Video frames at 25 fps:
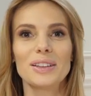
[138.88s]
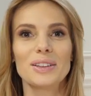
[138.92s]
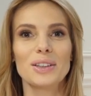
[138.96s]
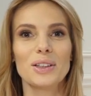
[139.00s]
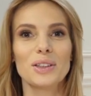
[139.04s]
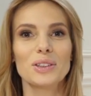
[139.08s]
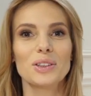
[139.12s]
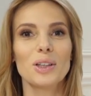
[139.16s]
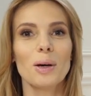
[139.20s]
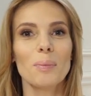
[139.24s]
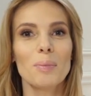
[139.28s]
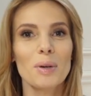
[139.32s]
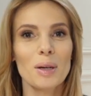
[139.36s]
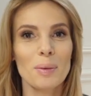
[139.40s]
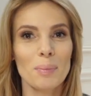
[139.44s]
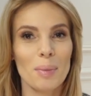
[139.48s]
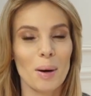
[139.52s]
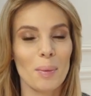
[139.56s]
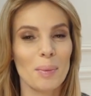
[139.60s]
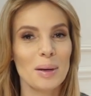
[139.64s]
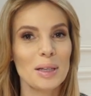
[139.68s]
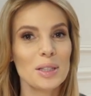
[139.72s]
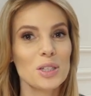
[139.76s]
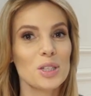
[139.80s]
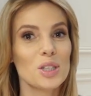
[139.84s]
to dobry
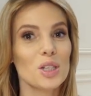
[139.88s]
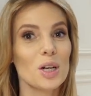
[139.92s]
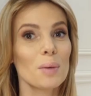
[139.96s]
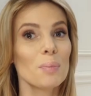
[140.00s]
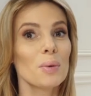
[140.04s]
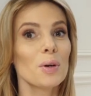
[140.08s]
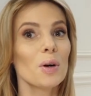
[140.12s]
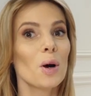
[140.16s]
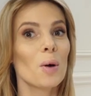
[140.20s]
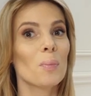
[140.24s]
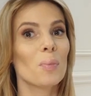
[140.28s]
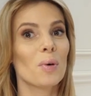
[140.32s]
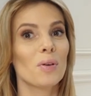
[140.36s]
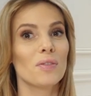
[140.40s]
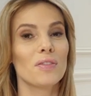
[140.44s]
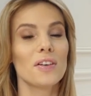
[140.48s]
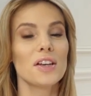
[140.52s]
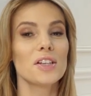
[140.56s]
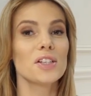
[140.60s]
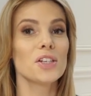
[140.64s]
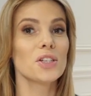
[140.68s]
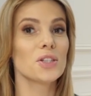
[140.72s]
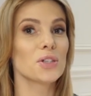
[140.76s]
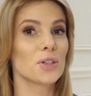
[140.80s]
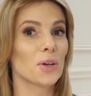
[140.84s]
moment, żeby
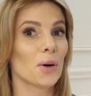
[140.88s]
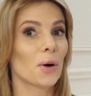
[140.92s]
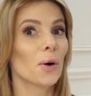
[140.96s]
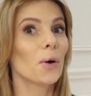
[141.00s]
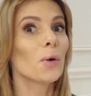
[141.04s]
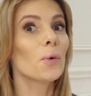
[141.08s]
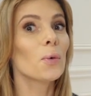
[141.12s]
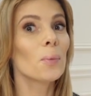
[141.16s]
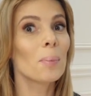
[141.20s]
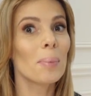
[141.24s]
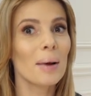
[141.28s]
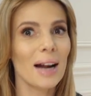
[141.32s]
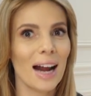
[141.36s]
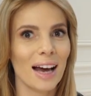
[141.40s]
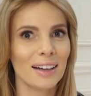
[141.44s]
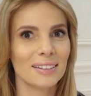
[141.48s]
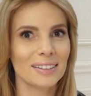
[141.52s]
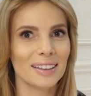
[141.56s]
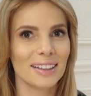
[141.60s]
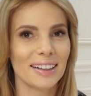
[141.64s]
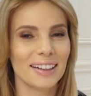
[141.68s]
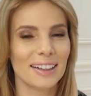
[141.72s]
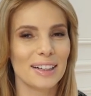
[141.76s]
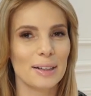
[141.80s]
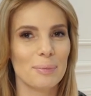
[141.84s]
opowiedzieć o
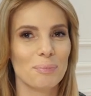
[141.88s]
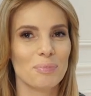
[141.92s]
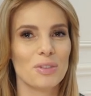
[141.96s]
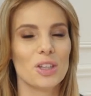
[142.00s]
ubrankach.